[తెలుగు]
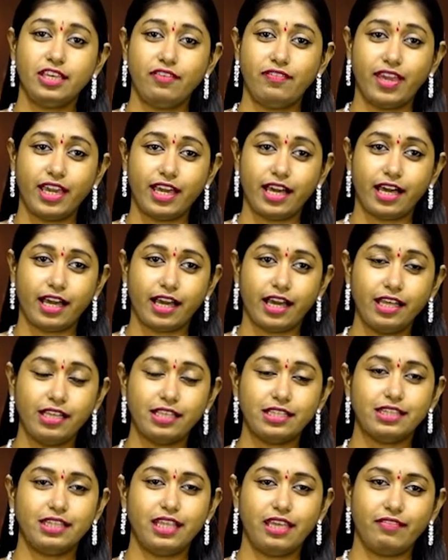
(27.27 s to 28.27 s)
ఇవే కాక
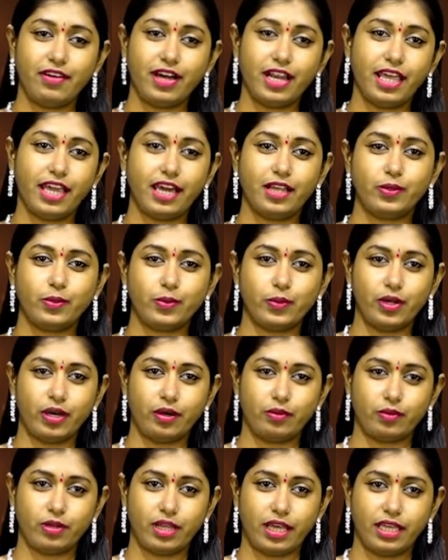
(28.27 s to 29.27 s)
దేవాలయాలు కూడా
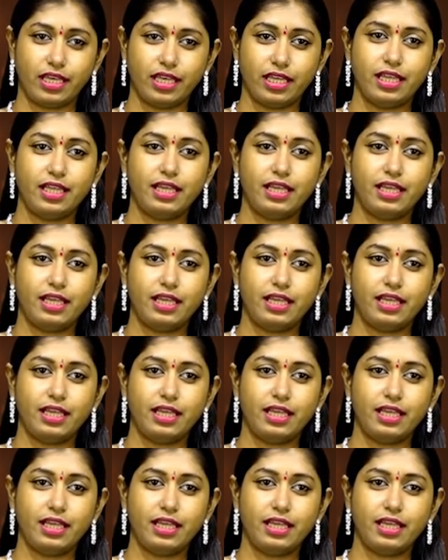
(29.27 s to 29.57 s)
ఉన్నాయి